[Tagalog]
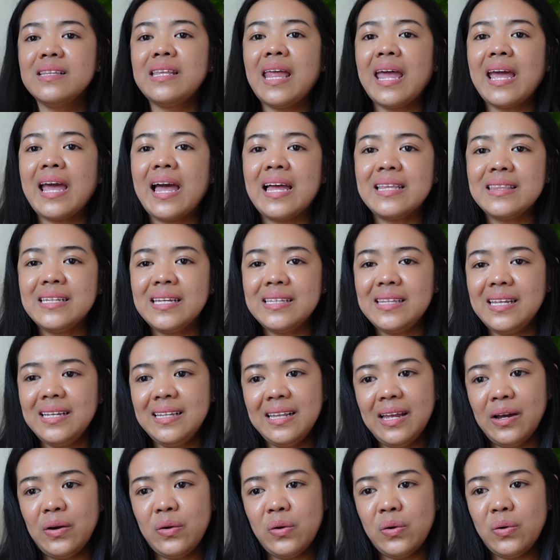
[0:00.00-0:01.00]
Teka,
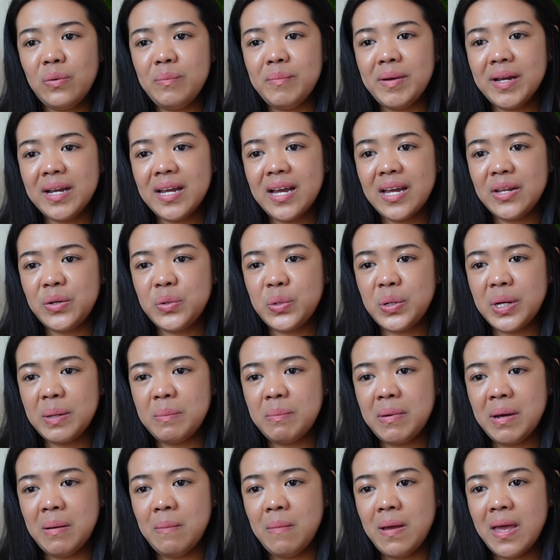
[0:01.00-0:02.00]
titingnan ko kung magkano
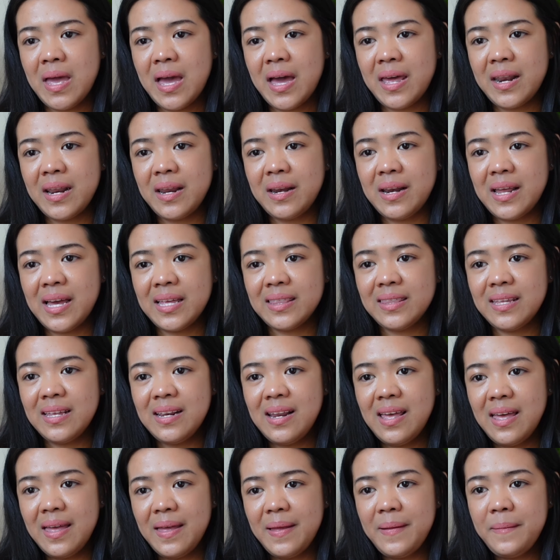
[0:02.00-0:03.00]
ang ibabayaran
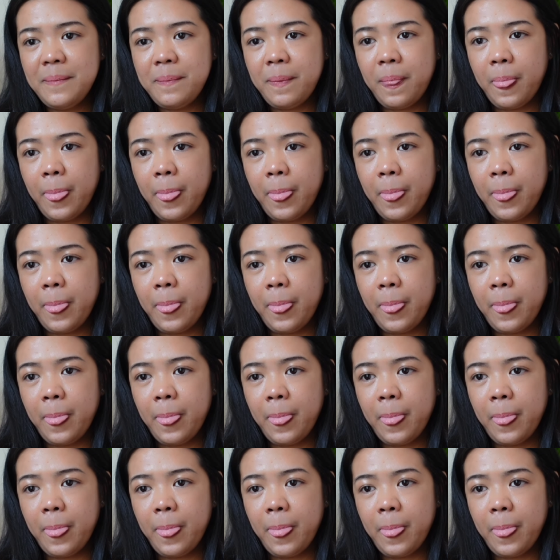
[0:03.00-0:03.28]
natin, ha?